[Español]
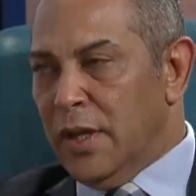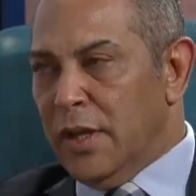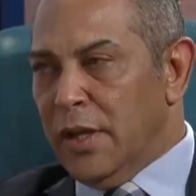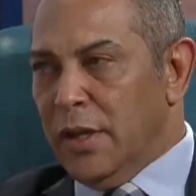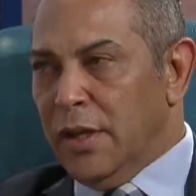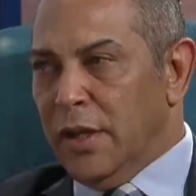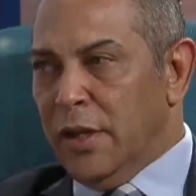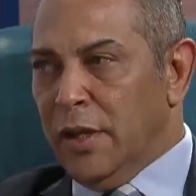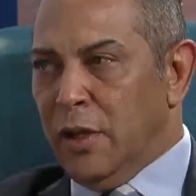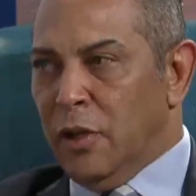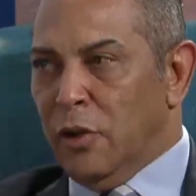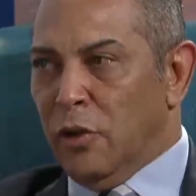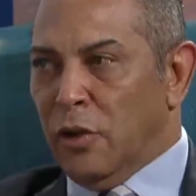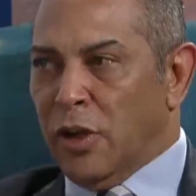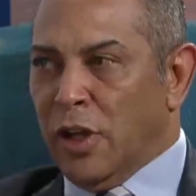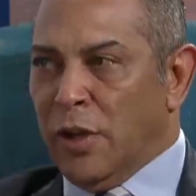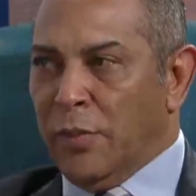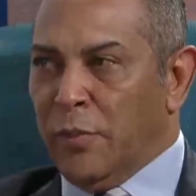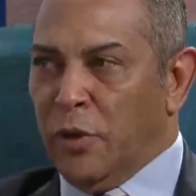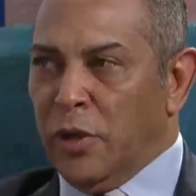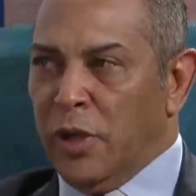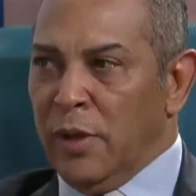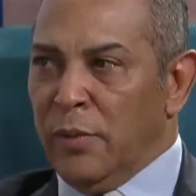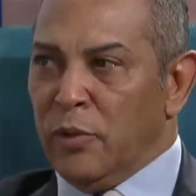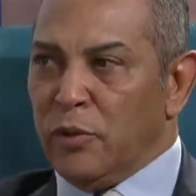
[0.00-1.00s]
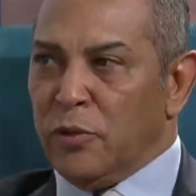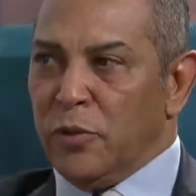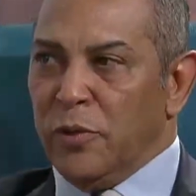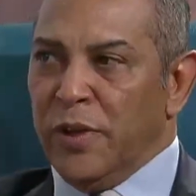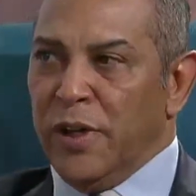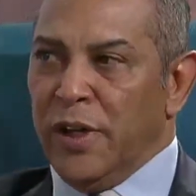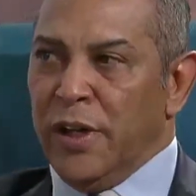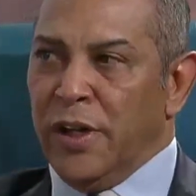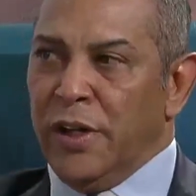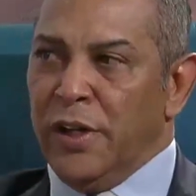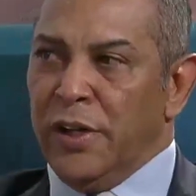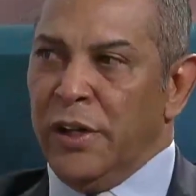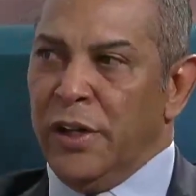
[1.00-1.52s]
Y lo que podemos
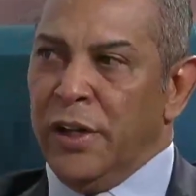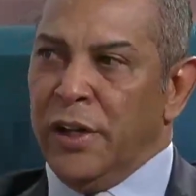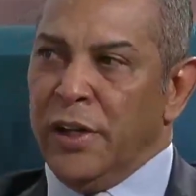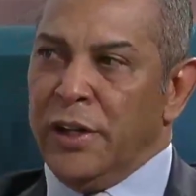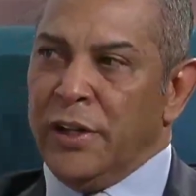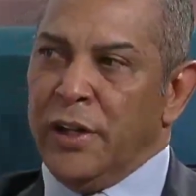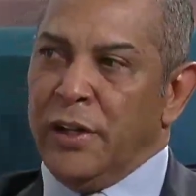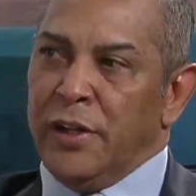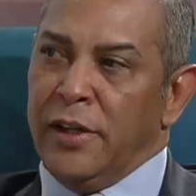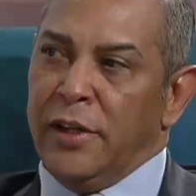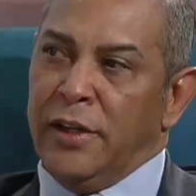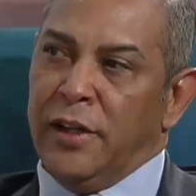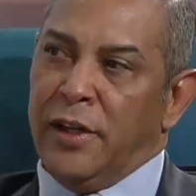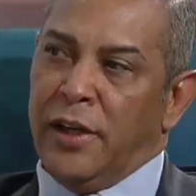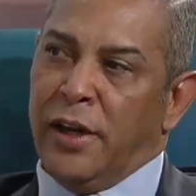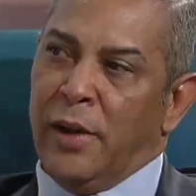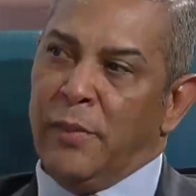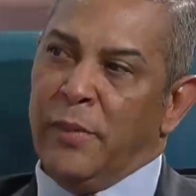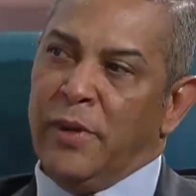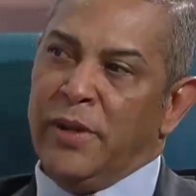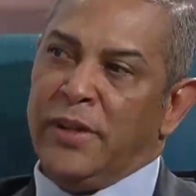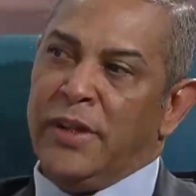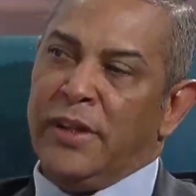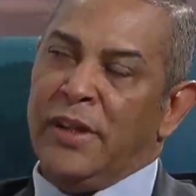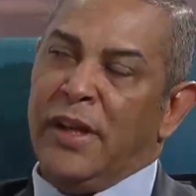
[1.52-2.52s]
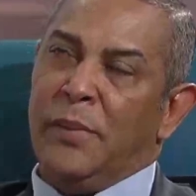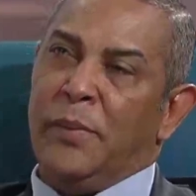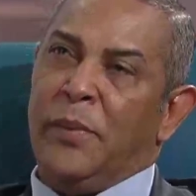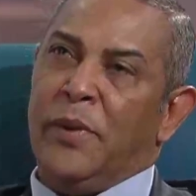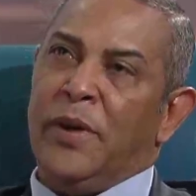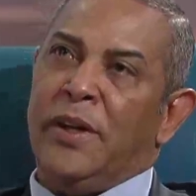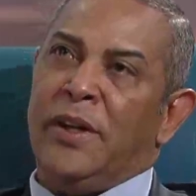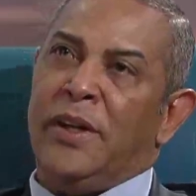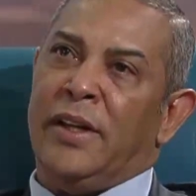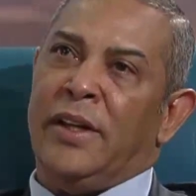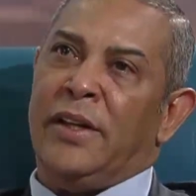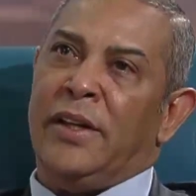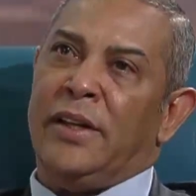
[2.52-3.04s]
ver y, realmente da
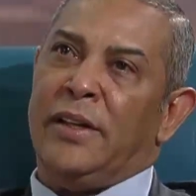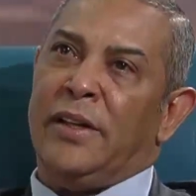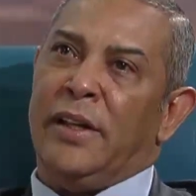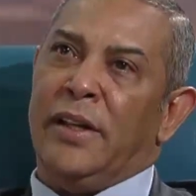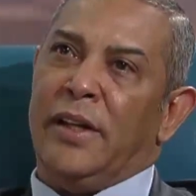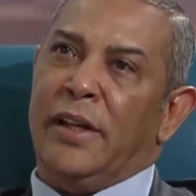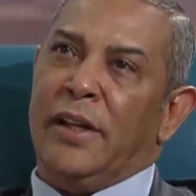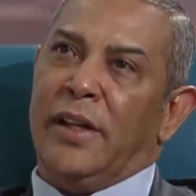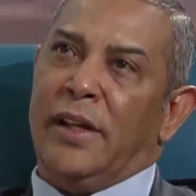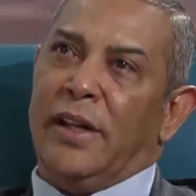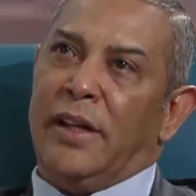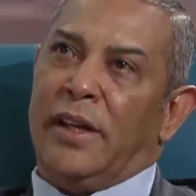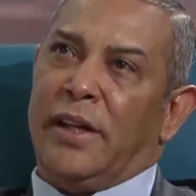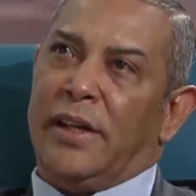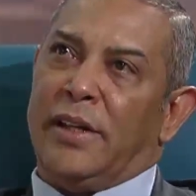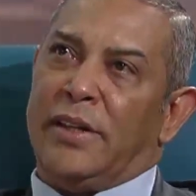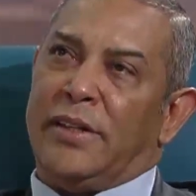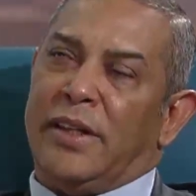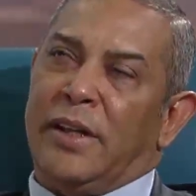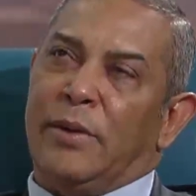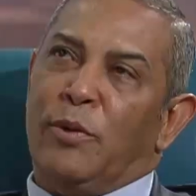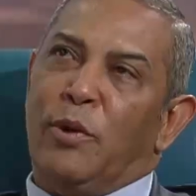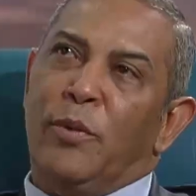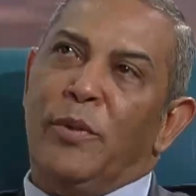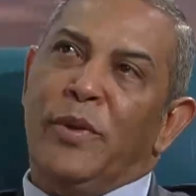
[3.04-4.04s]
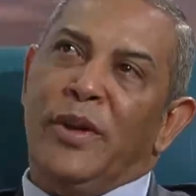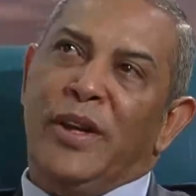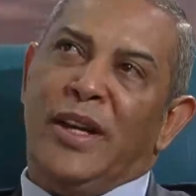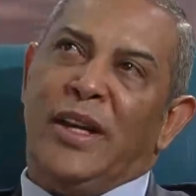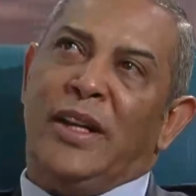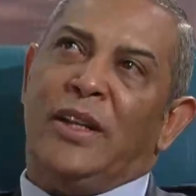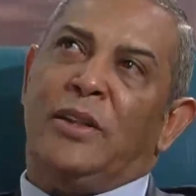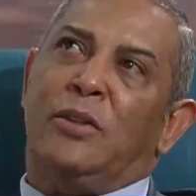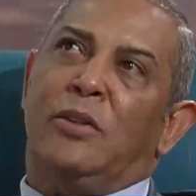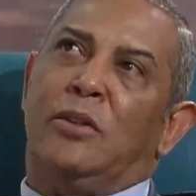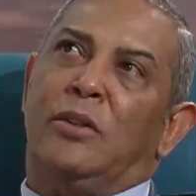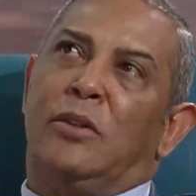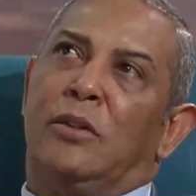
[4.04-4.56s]
pena es que estamos
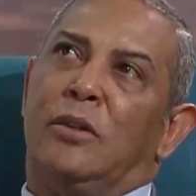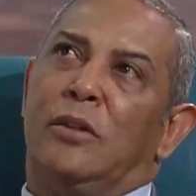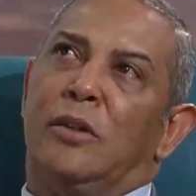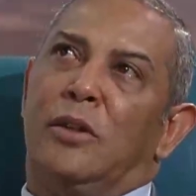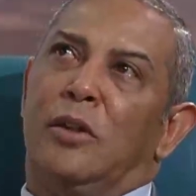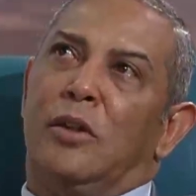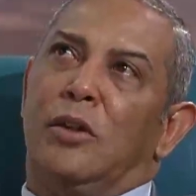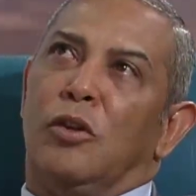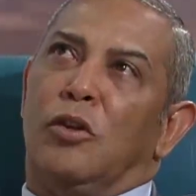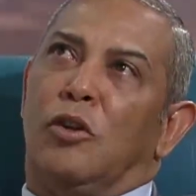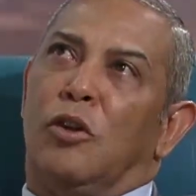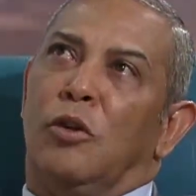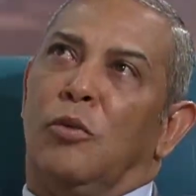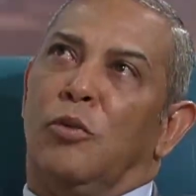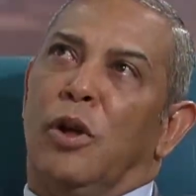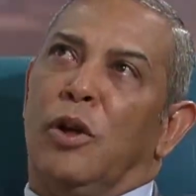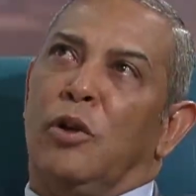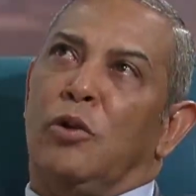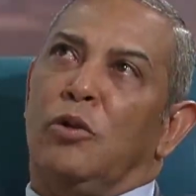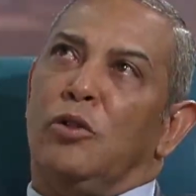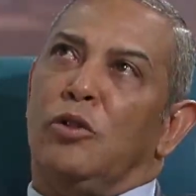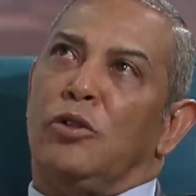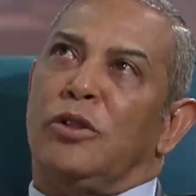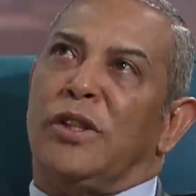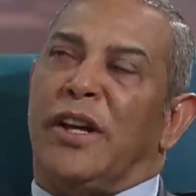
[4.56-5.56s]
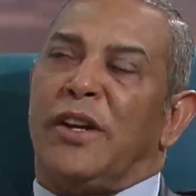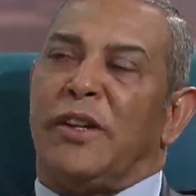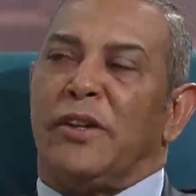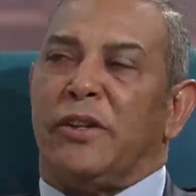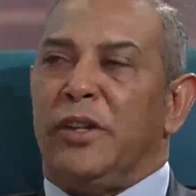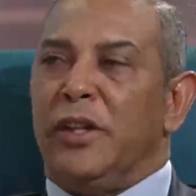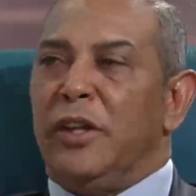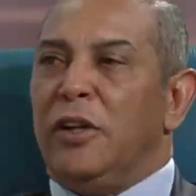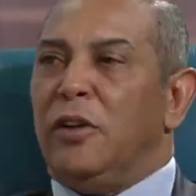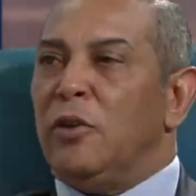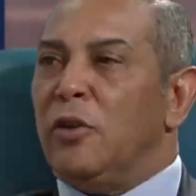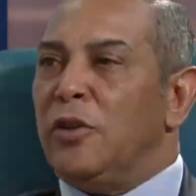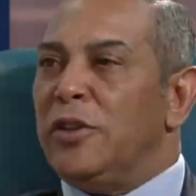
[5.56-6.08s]
mirando cómo algunos
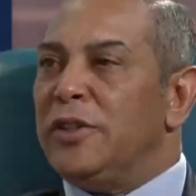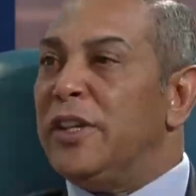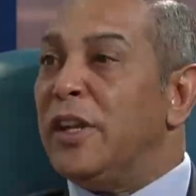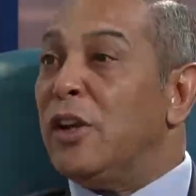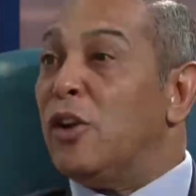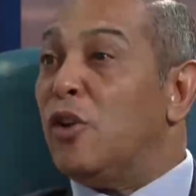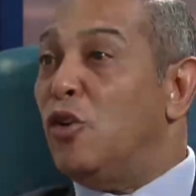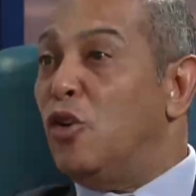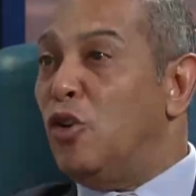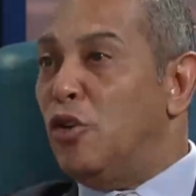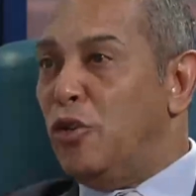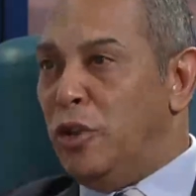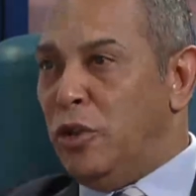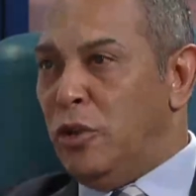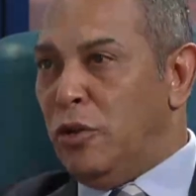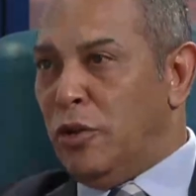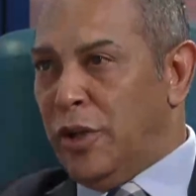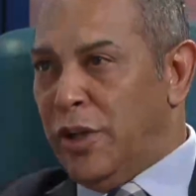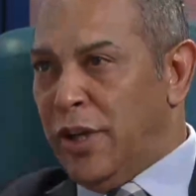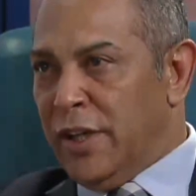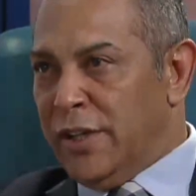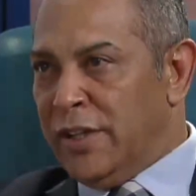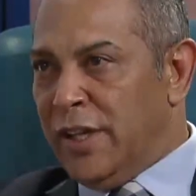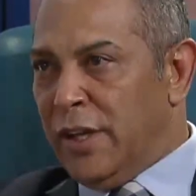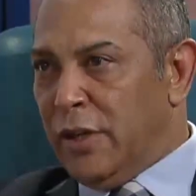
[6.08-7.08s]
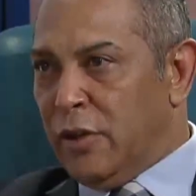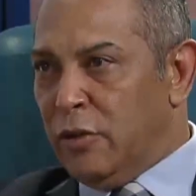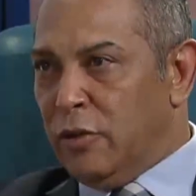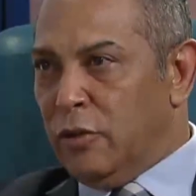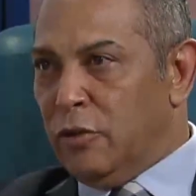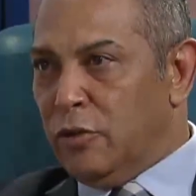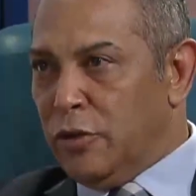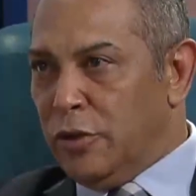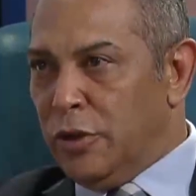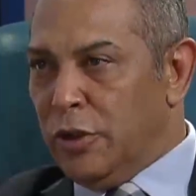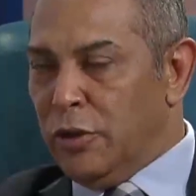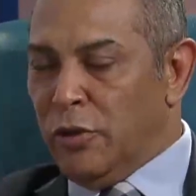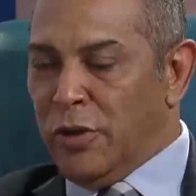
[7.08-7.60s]
artículos de ese código que ya está
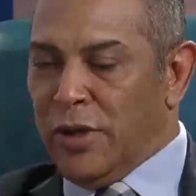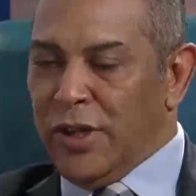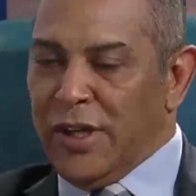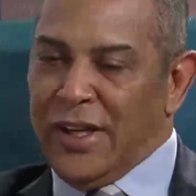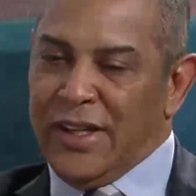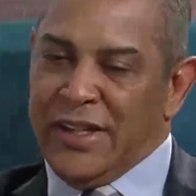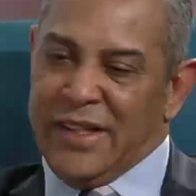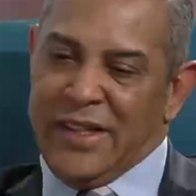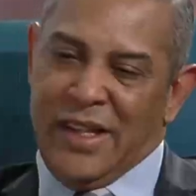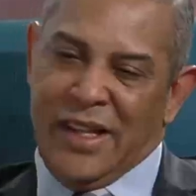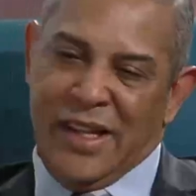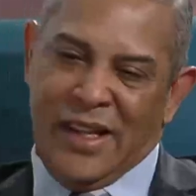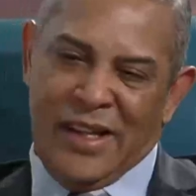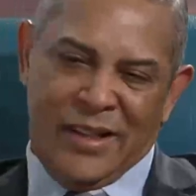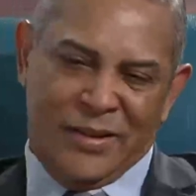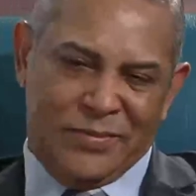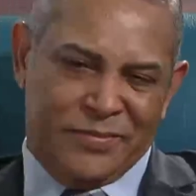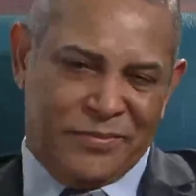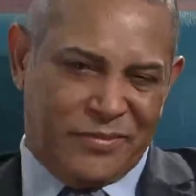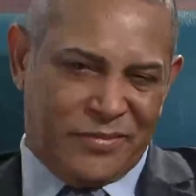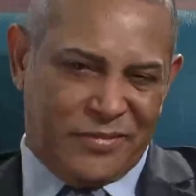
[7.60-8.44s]
conocido, que ya está